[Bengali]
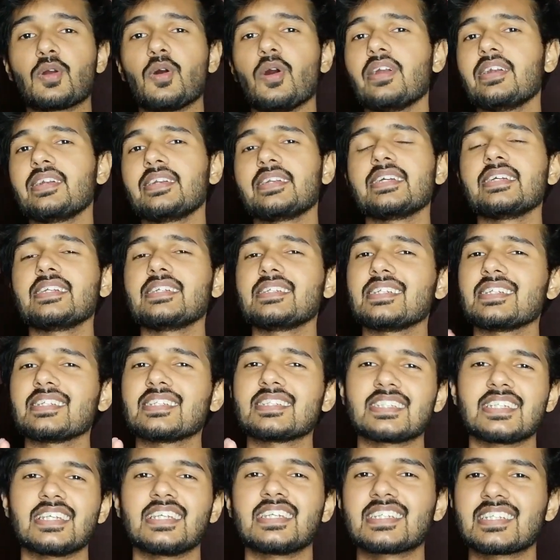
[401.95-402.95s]

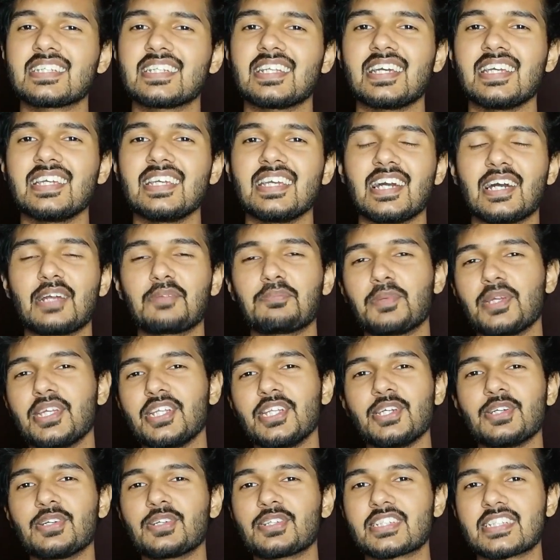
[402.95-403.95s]
কন্টেন্টের শেষ নাই আর
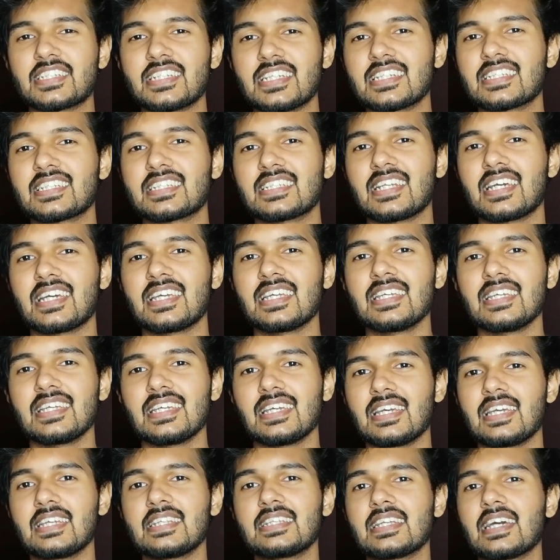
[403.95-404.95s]
ভিডিওর শেষ নাই
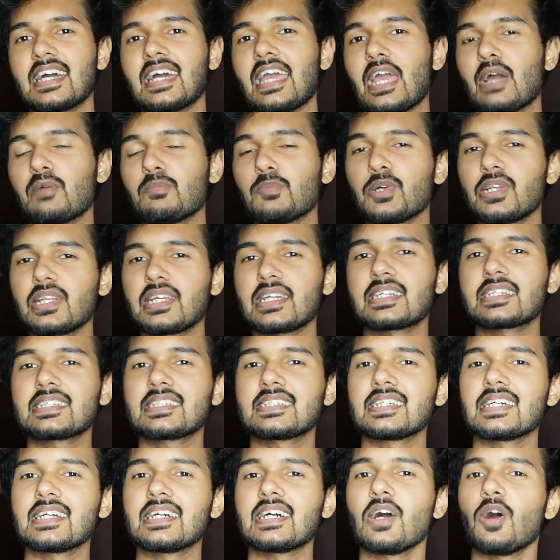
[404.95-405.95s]
এটা এমন
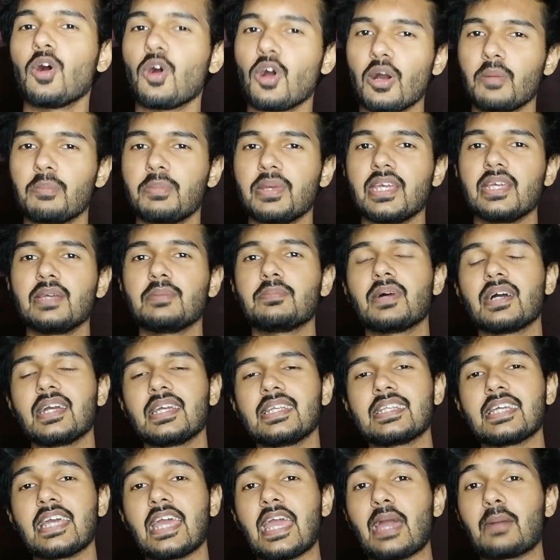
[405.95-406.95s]
একটা হবি বা
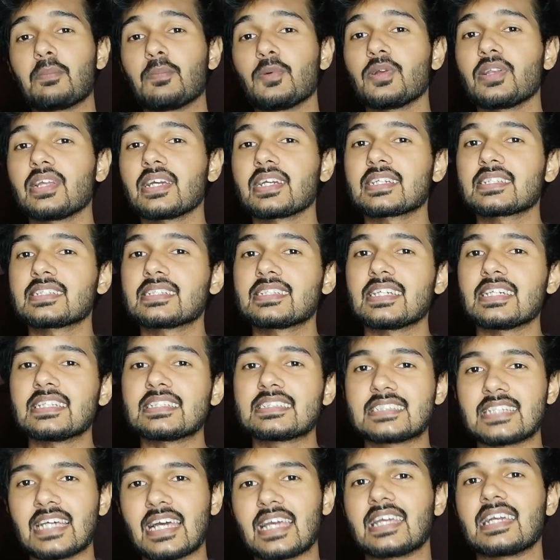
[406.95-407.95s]
এটা এমন একটা
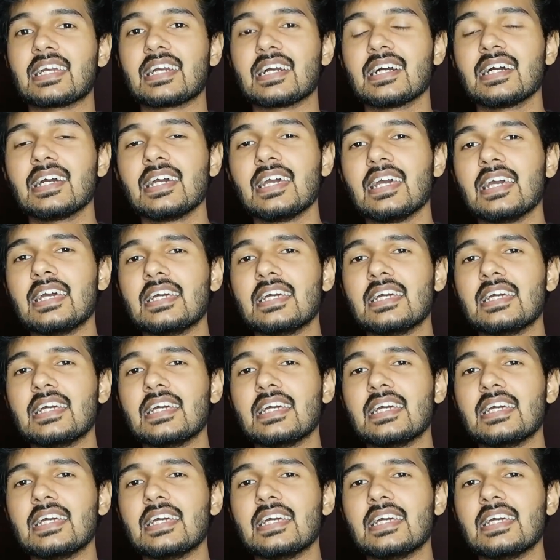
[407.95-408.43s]
জায়গা